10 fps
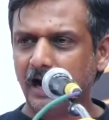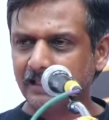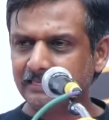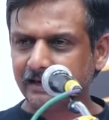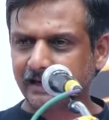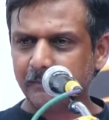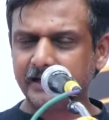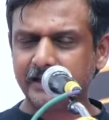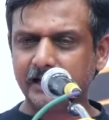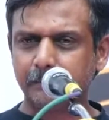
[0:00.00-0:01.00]
அந்த
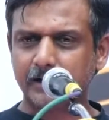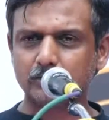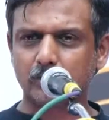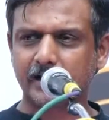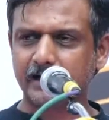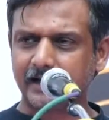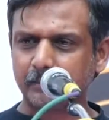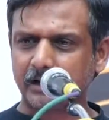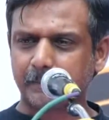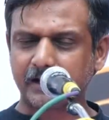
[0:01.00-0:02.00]
கமிட்டியின் பரிந்துரைகள்
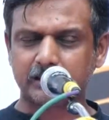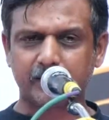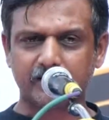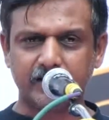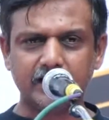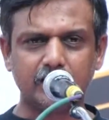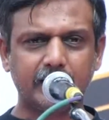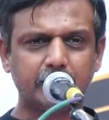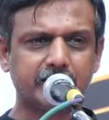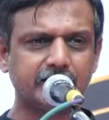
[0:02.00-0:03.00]
நடைமுறைப்படுத்தப்பட
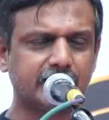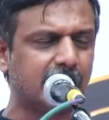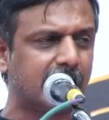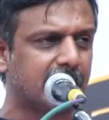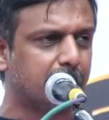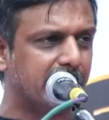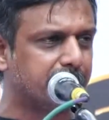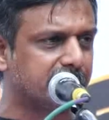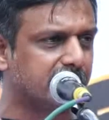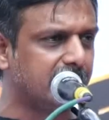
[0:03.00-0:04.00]
வேண்டும் என்பதைத்தான் நாங்கள் மே
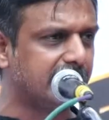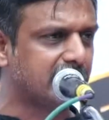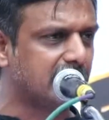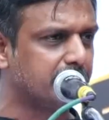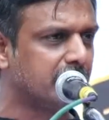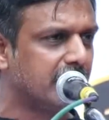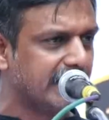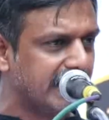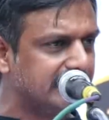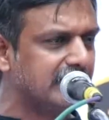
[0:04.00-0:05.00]
பதினாலு இயக்கம்
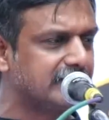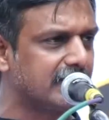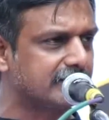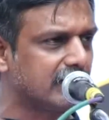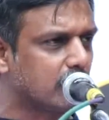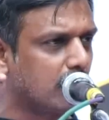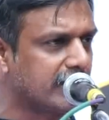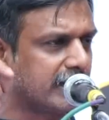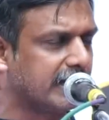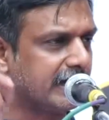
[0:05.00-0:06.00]
இந்த தினத்தில்
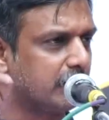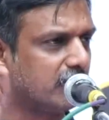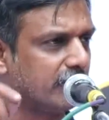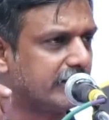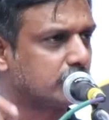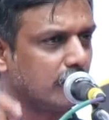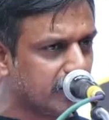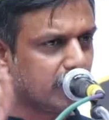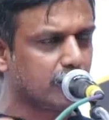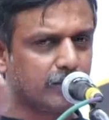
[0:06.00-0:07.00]
கோரிக்கையாக முன்வைத்தோம்
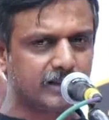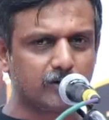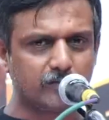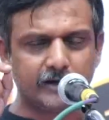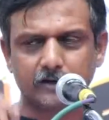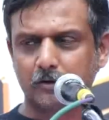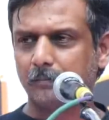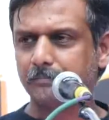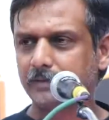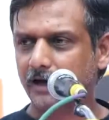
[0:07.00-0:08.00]
இன்றும் அதை
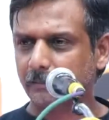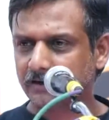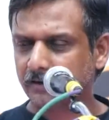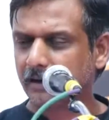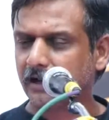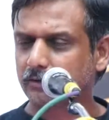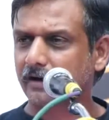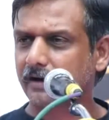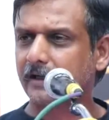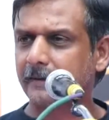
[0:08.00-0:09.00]
முன்வைக்கின்றோம் அது மட்டுமல்ல
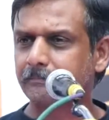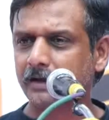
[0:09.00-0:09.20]
தோழர்களே